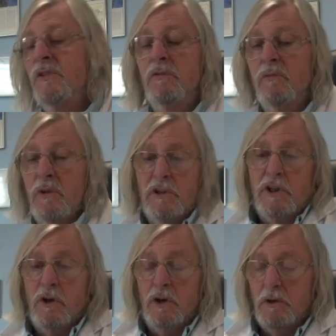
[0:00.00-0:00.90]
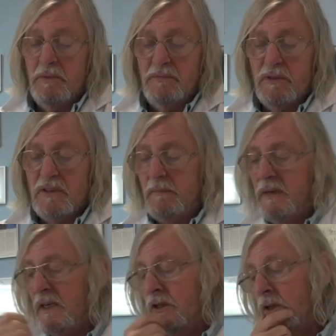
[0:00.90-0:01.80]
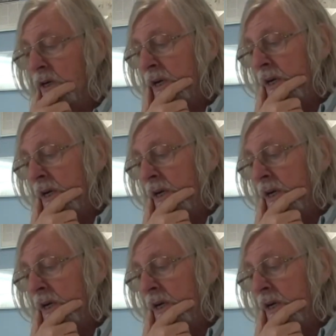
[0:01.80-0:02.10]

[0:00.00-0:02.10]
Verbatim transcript: c'est souvent une erreur, parfois ça marche.